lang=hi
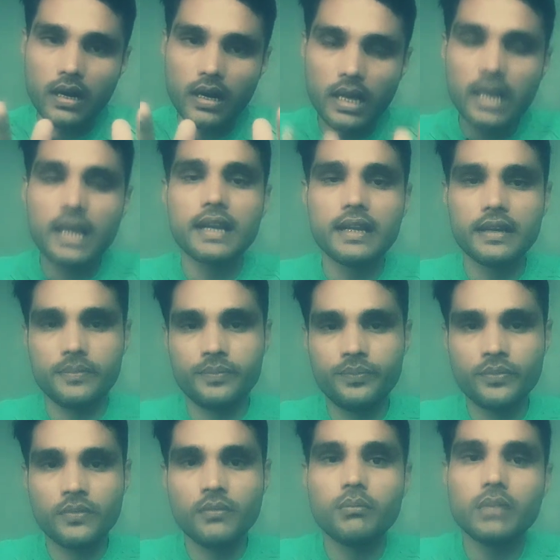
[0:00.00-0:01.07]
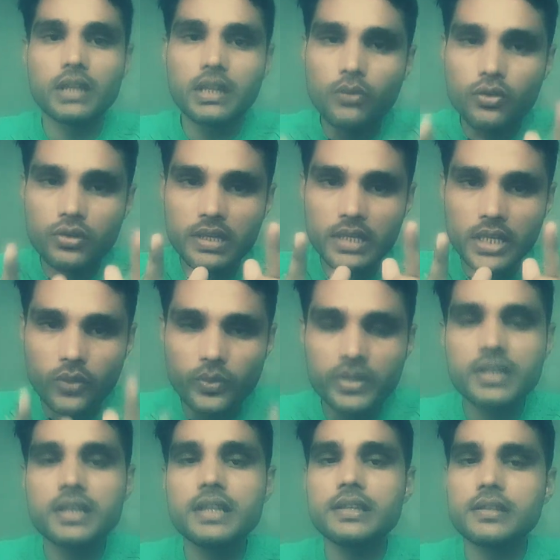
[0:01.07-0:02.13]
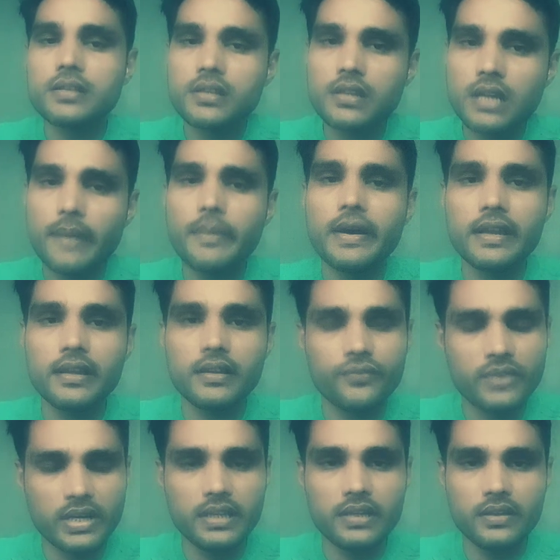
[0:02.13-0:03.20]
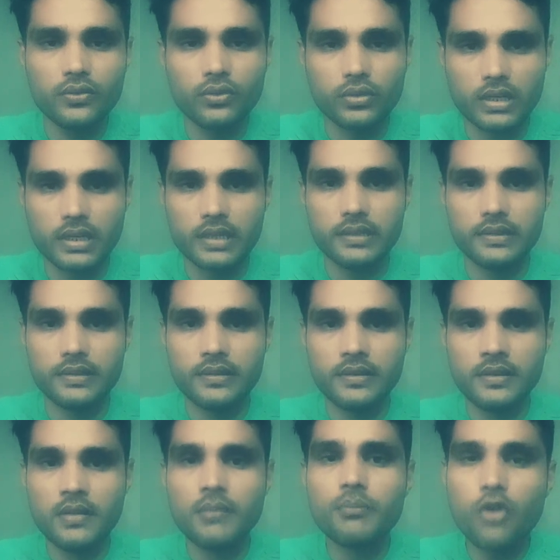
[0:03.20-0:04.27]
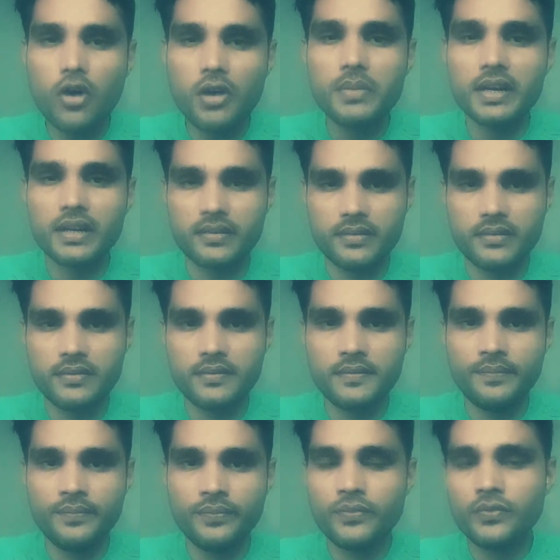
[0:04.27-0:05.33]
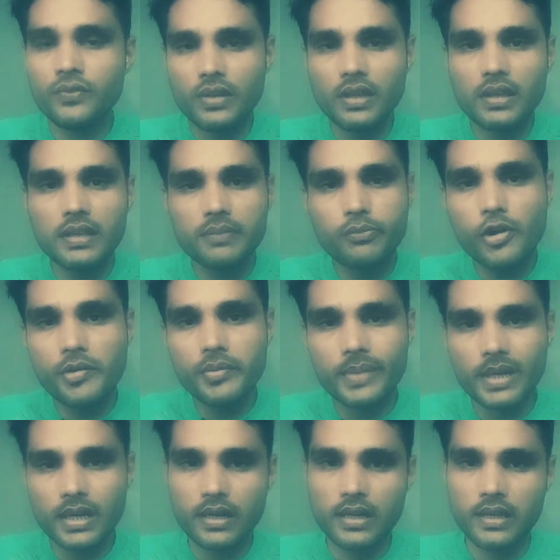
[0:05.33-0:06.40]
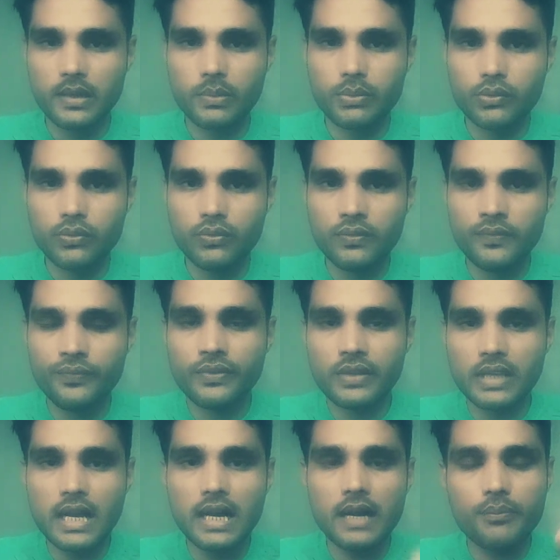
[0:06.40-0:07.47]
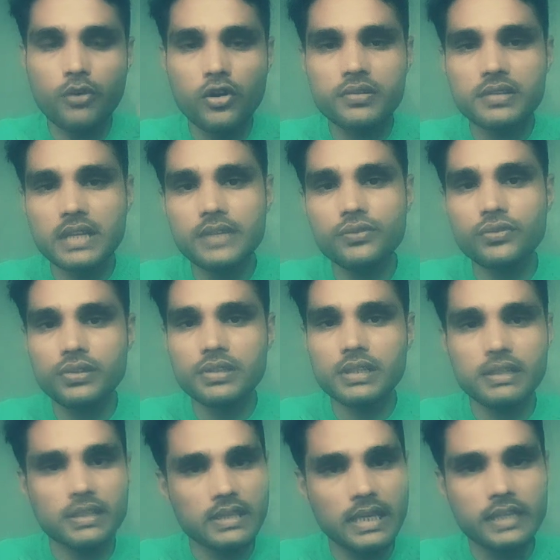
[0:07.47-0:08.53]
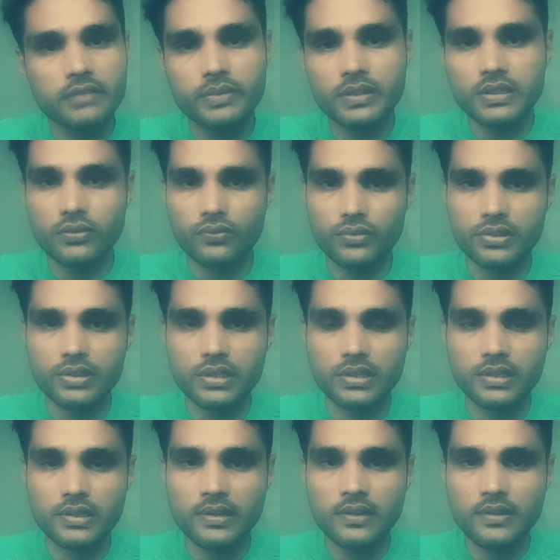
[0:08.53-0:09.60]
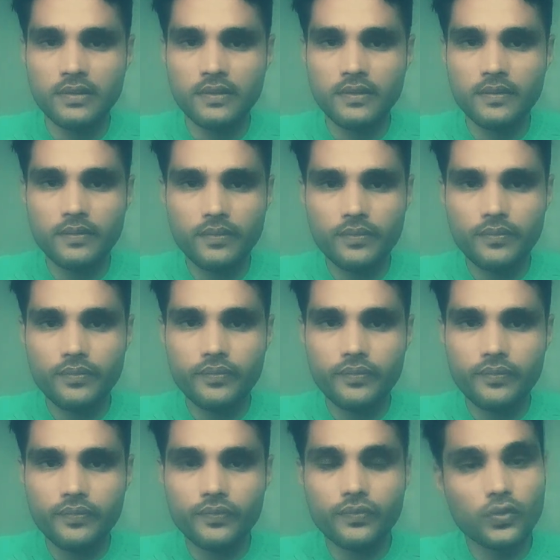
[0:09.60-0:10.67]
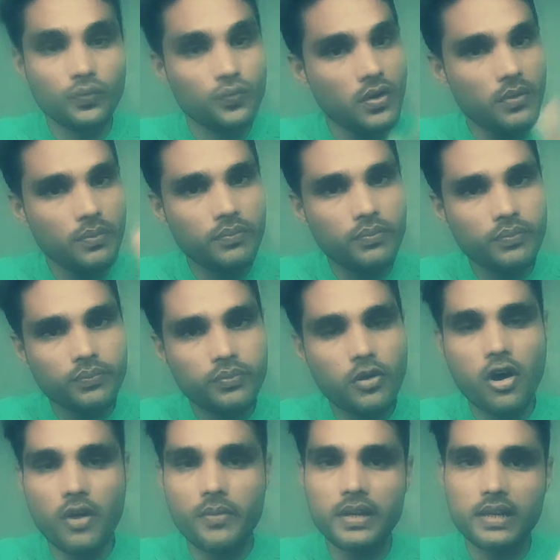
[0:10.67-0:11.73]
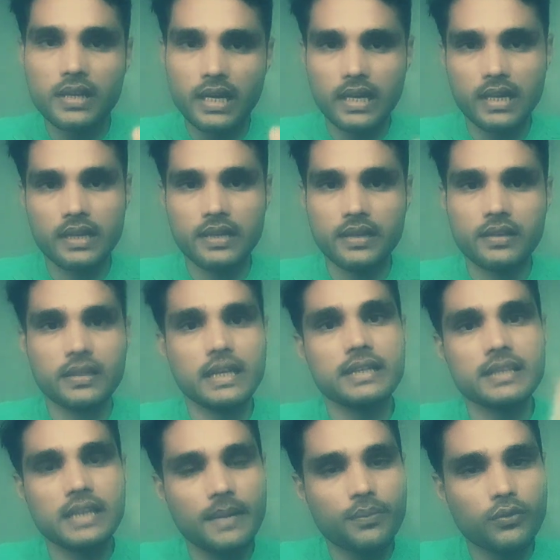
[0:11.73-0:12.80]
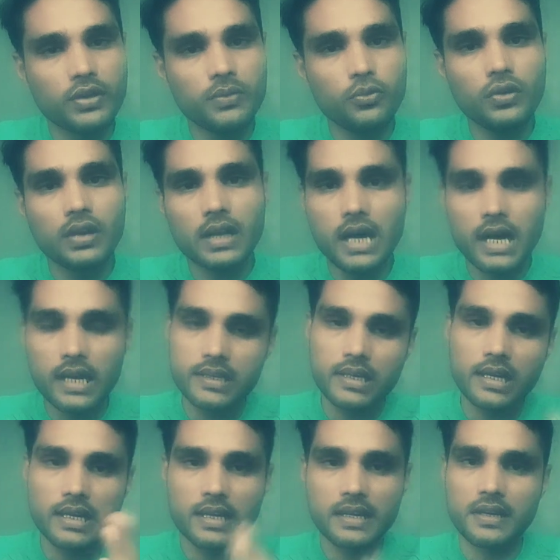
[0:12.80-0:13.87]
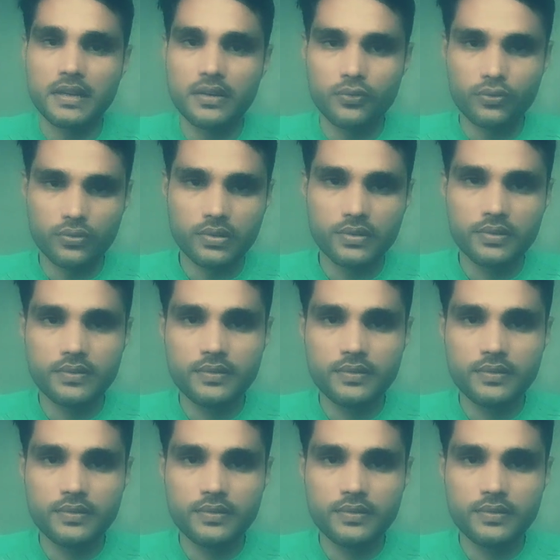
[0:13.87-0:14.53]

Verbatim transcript: अलग है मतलब मोस्टली यूनिवर्सिटी का वेरी वेरी होता है ये फॉर्मेट कि किस फॉर्मेट में रखना है आपको क्या फॉन्ट साइज होनी चाहिए क्या स्पेसिंग होनी चाहिए तो वो फॉर्मेट अलग है कैसे आपको रिव्यू लिखना हर जगह का अलग अलग होता है